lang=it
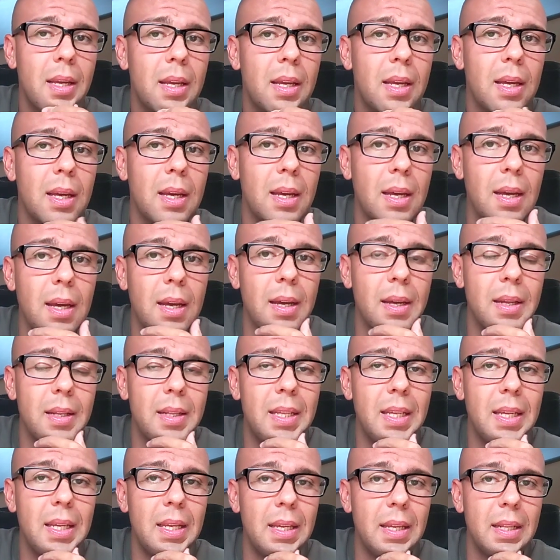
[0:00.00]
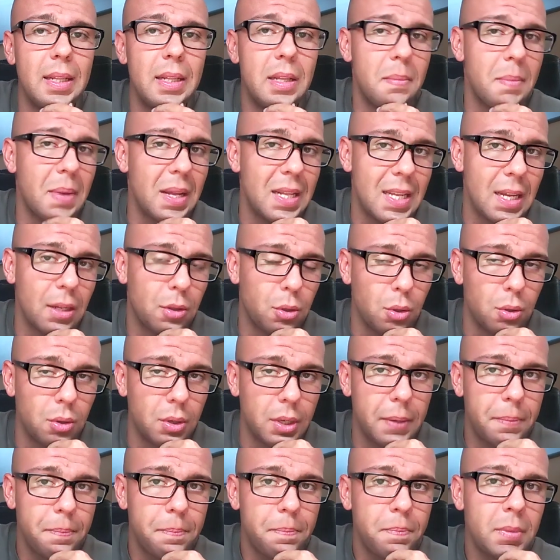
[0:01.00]
eh, di, di
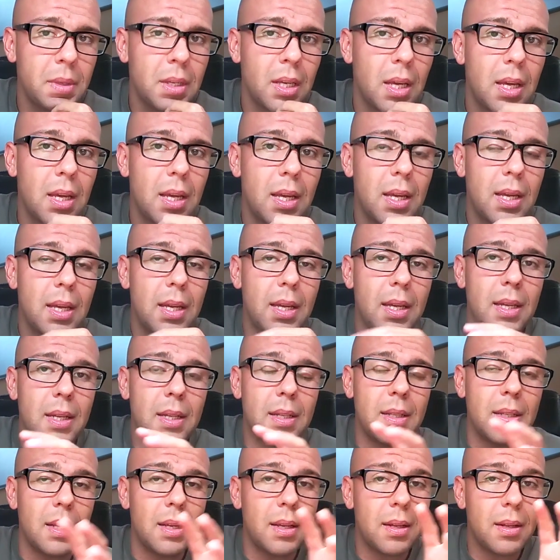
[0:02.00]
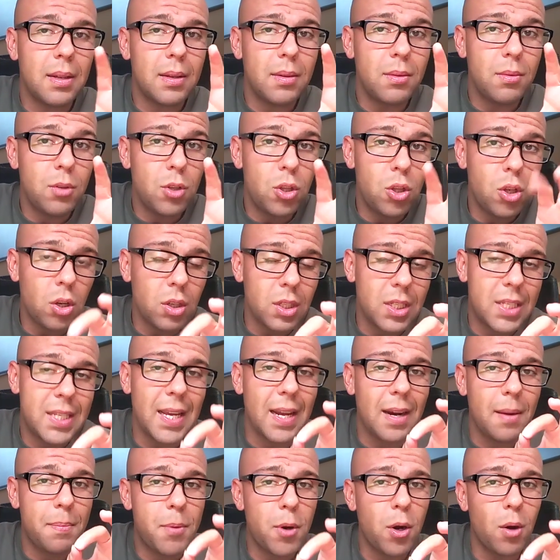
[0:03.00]
mediatore. Eh, non si
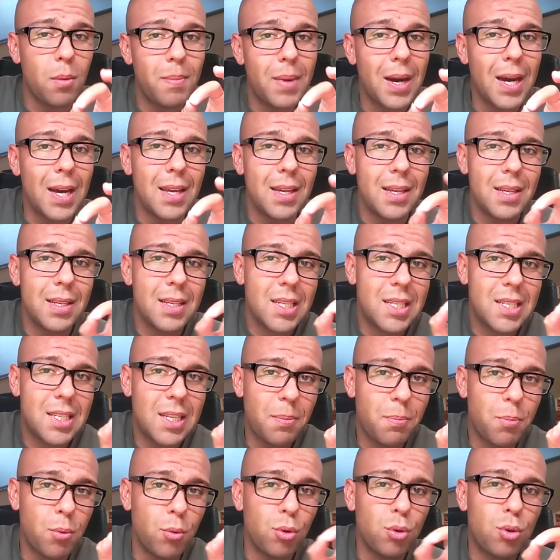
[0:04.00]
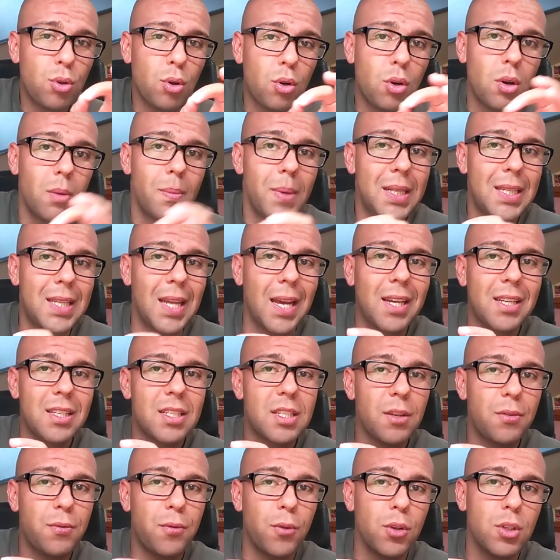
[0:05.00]
era però mai saputo come
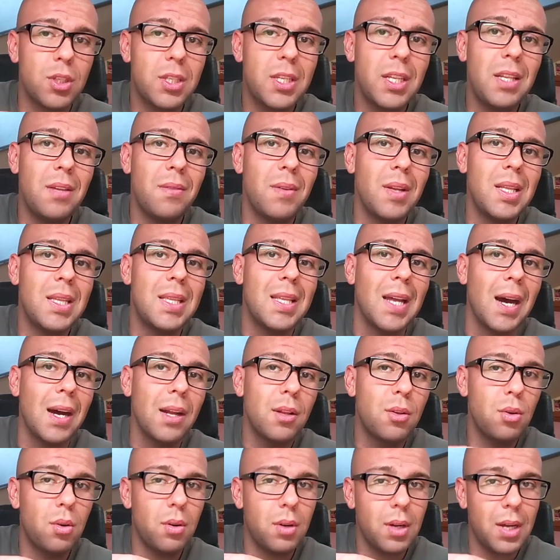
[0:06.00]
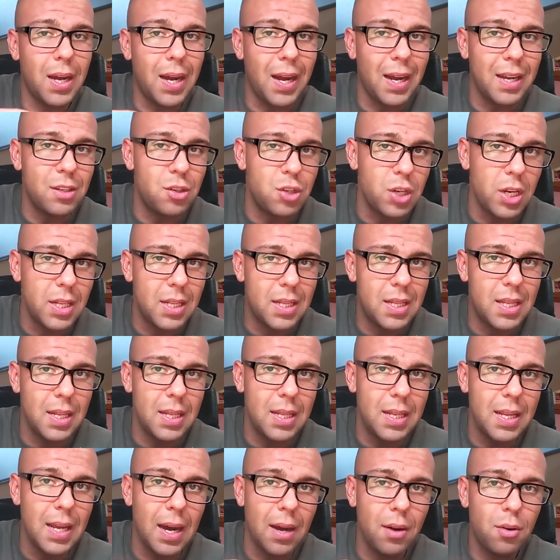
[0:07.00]
Tex fosse diventato agente
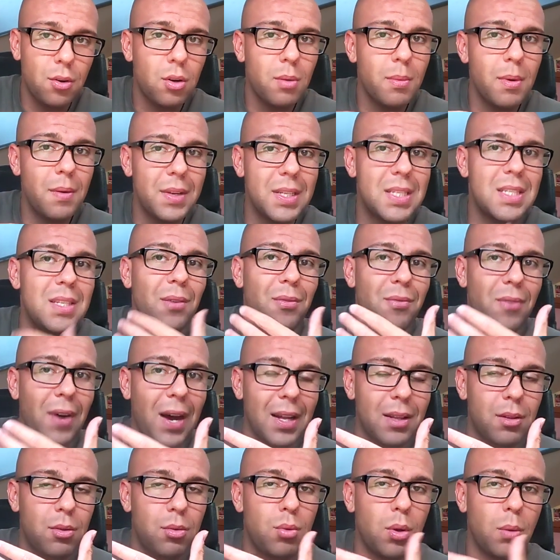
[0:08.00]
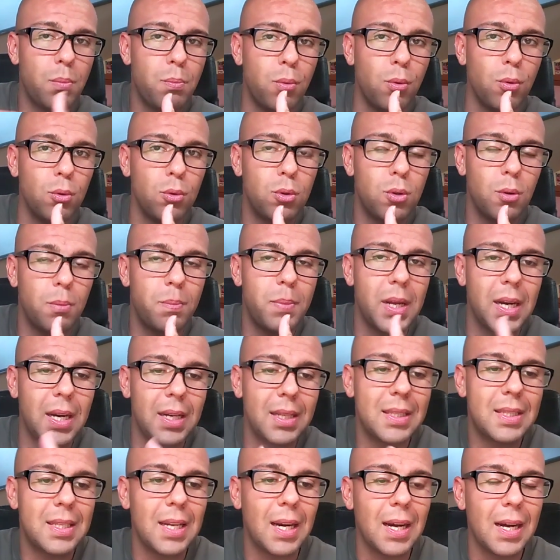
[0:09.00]
indiano, come avesse fatto appunto per
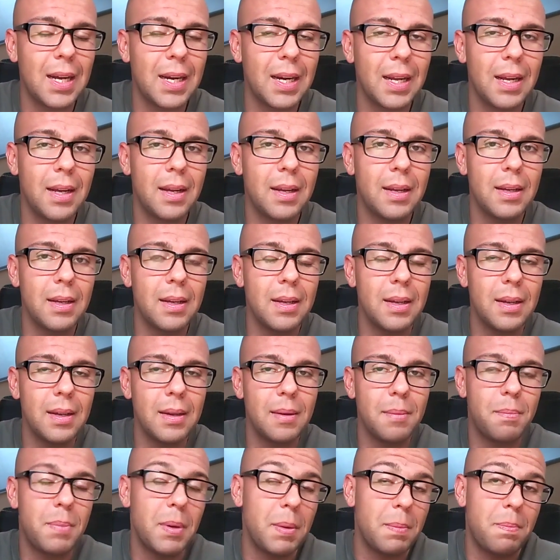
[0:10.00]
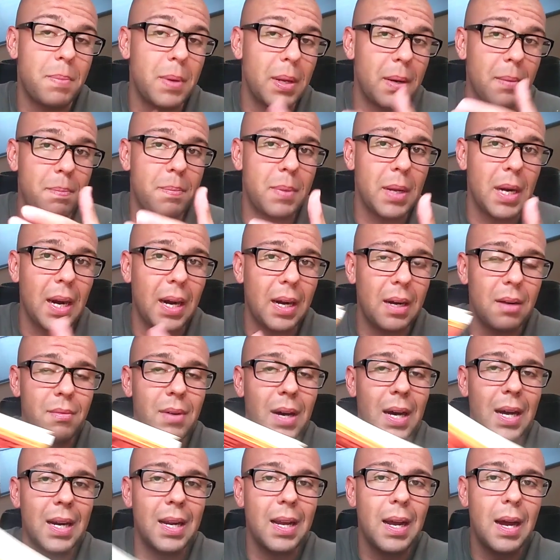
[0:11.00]
entrare, eh, per, per, per
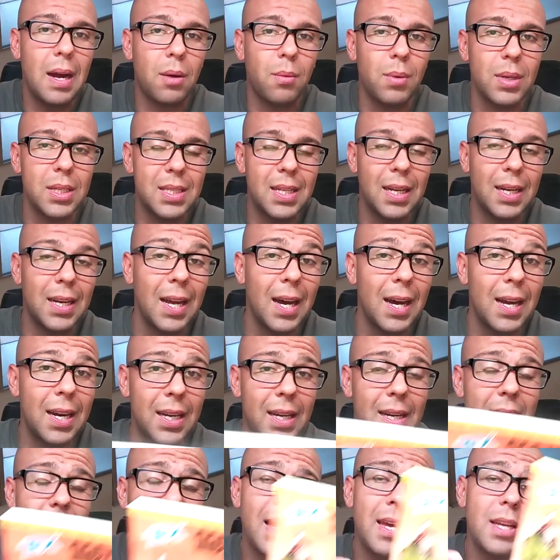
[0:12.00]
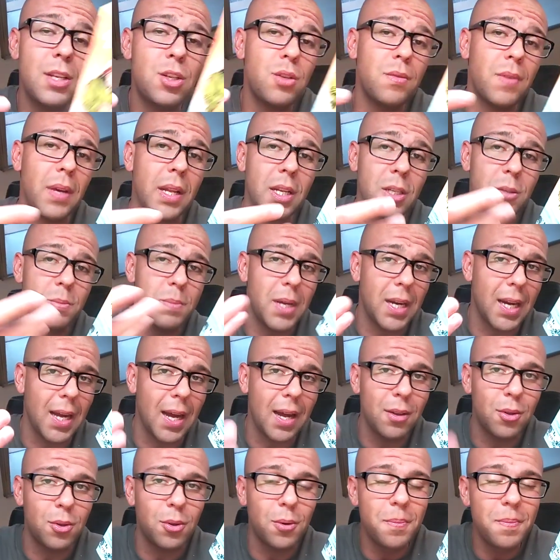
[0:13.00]
arrivare a questa carica. E ci viene
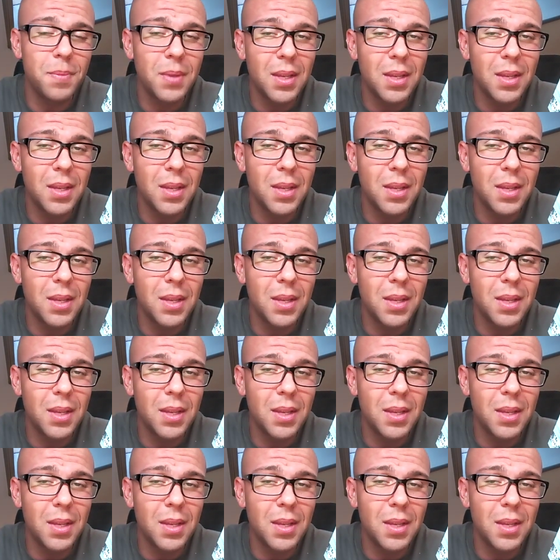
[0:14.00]
spiegato